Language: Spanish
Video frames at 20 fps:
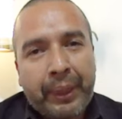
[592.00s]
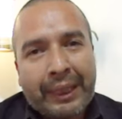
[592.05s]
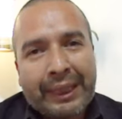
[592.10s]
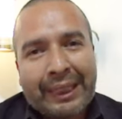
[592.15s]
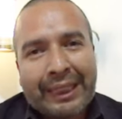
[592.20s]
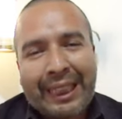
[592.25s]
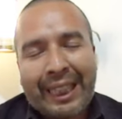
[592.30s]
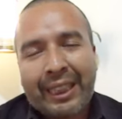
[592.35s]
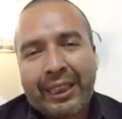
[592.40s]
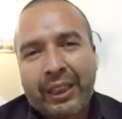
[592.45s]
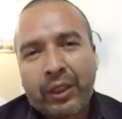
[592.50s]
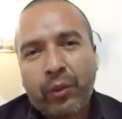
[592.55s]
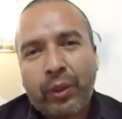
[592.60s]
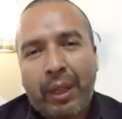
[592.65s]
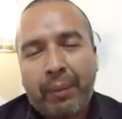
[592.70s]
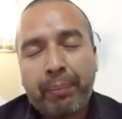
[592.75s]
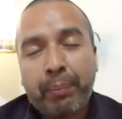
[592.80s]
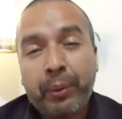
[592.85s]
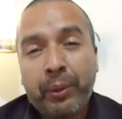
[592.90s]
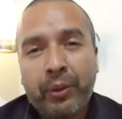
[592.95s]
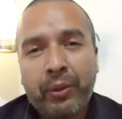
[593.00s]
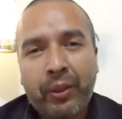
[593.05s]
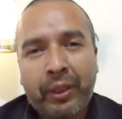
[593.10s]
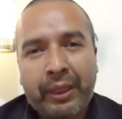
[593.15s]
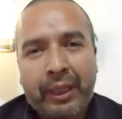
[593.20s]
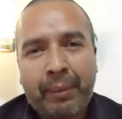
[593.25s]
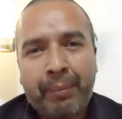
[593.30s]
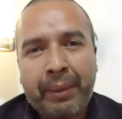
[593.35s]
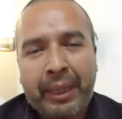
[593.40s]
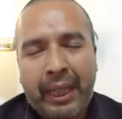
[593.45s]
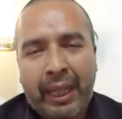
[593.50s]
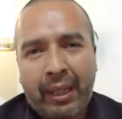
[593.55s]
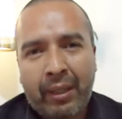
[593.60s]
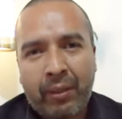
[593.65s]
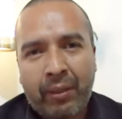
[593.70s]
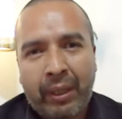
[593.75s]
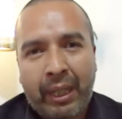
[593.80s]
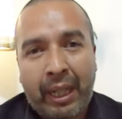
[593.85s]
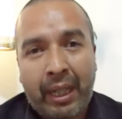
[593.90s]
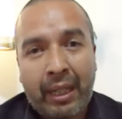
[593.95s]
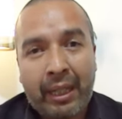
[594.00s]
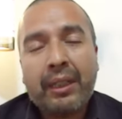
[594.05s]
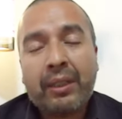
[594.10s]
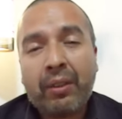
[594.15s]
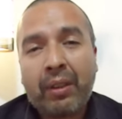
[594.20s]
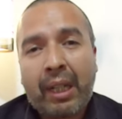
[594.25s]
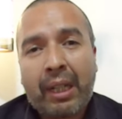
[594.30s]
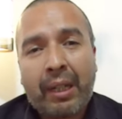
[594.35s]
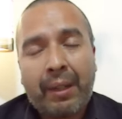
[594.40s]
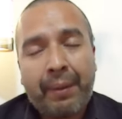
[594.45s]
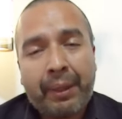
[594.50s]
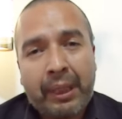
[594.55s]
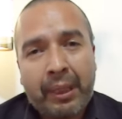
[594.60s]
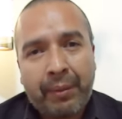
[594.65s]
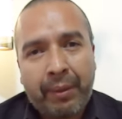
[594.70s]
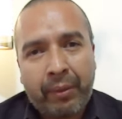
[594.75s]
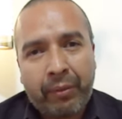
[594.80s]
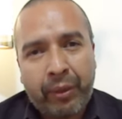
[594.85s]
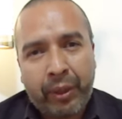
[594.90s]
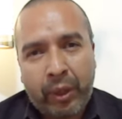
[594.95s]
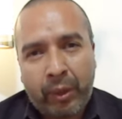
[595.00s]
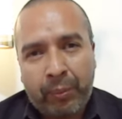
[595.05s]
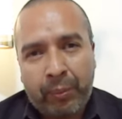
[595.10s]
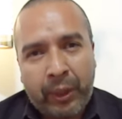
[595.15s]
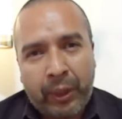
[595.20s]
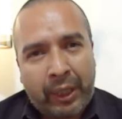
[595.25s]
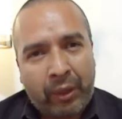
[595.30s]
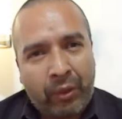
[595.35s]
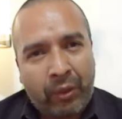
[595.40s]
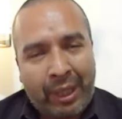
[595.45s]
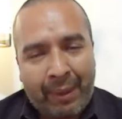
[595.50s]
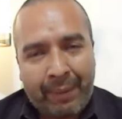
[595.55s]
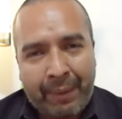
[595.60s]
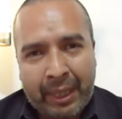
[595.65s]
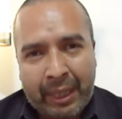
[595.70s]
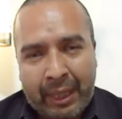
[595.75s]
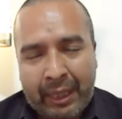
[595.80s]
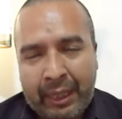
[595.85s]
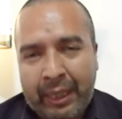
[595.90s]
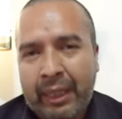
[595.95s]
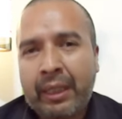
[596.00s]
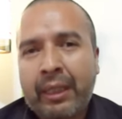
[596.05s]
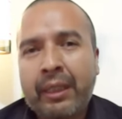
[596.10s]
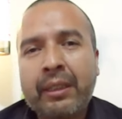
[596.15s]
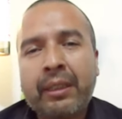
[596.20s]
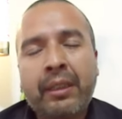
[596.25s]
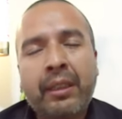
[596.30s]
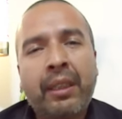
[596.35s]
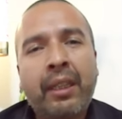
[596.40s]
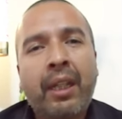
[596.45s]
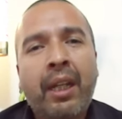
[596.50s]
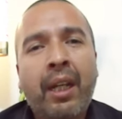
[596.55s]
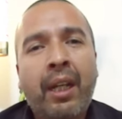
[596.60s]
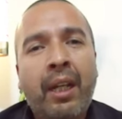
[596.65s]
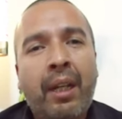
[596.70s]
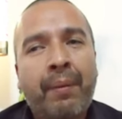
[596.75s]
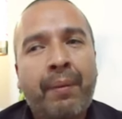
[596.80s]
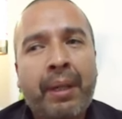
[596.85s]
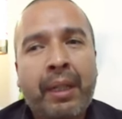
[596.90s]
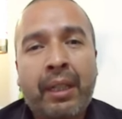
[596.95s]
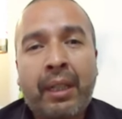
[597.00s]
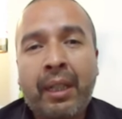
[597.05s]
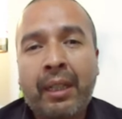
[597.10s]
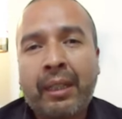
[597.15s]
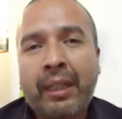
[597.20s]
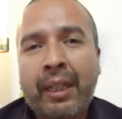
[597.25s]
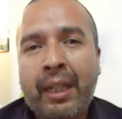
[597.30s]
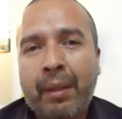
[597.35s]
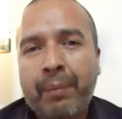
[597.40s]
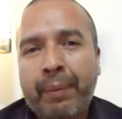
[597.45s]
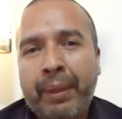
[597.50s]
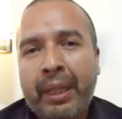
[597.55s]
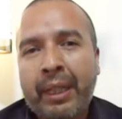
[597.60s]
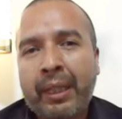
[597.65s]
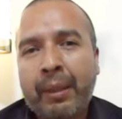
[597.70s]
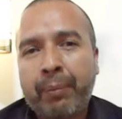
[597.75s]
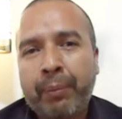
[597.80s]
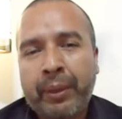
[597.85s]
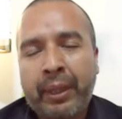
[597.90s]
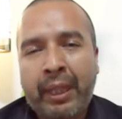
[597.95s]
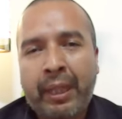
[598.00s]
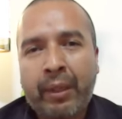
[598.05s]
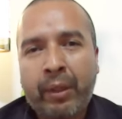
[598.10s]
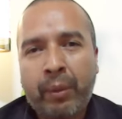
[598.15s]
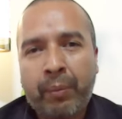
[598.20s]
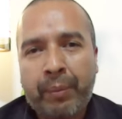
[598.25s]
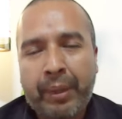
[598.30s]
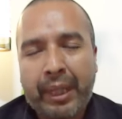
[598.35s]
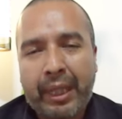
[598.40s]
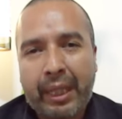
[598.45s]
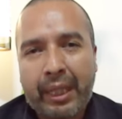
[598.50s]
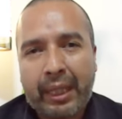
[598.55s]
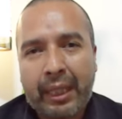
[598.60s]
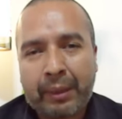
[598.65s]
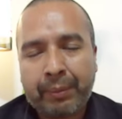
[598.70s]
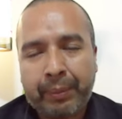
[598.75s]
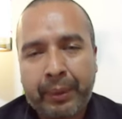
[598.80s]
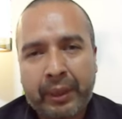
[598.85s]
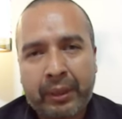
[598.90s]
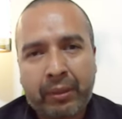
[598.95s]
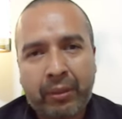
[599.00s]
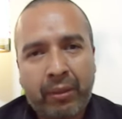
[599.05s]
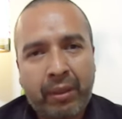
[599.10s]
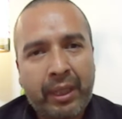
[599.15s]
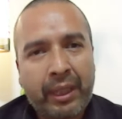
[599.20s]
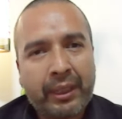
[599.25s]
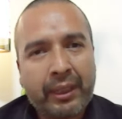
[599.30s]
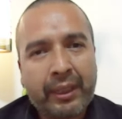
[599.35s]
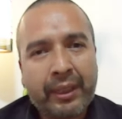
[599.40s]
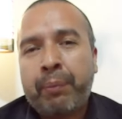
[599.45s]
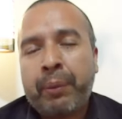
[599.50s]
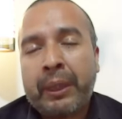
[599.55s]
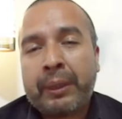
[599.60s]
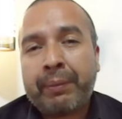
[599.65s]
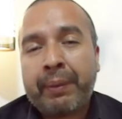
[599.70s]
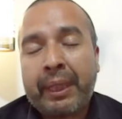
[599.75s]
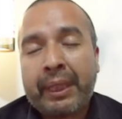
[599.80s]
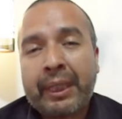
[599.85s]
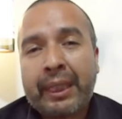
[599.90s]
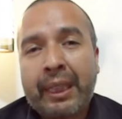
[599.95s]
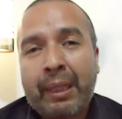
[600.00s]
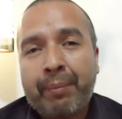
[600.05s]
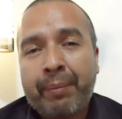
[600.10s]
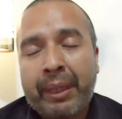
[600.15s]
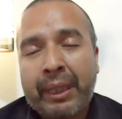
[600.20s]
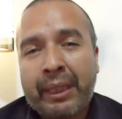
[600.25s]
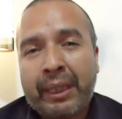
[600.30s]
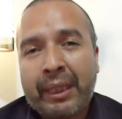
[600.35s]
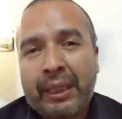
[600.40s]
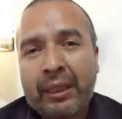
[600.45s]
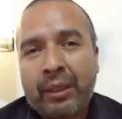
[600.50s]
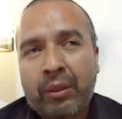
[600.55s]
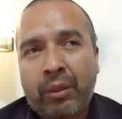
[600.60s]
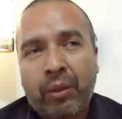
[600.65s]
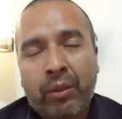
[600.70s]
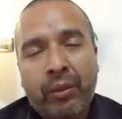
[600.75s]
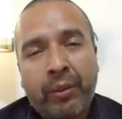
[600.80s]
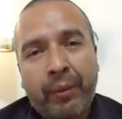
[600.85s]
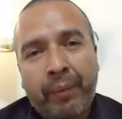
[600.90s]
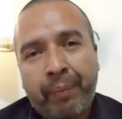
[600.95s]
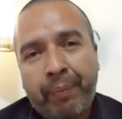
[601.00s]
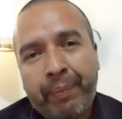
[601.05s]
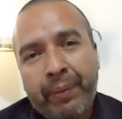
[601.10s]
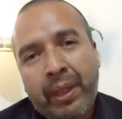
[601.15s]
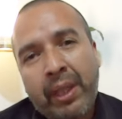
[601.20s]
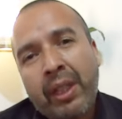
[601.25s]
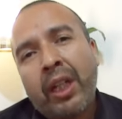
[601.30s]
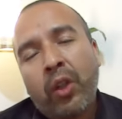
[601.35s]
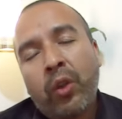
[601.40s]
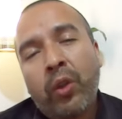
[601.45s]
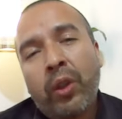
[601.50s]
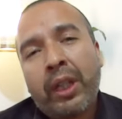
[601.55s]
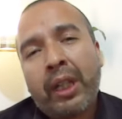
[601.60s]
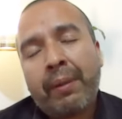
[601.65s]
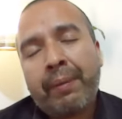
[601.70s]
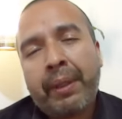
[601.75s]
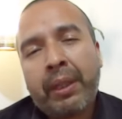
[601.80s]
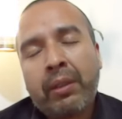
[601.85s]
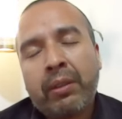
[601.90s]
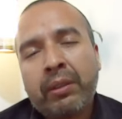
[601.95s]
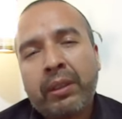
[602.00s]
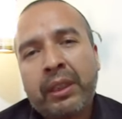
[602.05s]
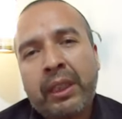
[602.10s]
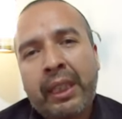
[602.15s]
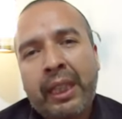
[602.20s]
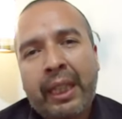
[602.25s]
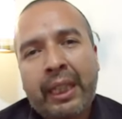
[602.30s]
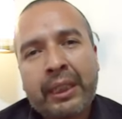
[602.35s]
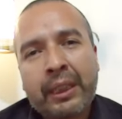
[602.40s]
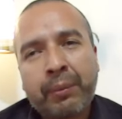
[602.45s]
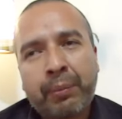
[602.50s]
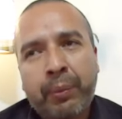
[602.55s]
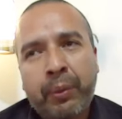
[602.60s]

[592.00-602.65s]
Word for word: pues ya estoy a punto de terminar el local. Esto que acaban de ver fue cómo quedó la barra que hice, la barra lateral para que puedan comer ahí las personas. Pues prácticamente es todo. No grabé dos días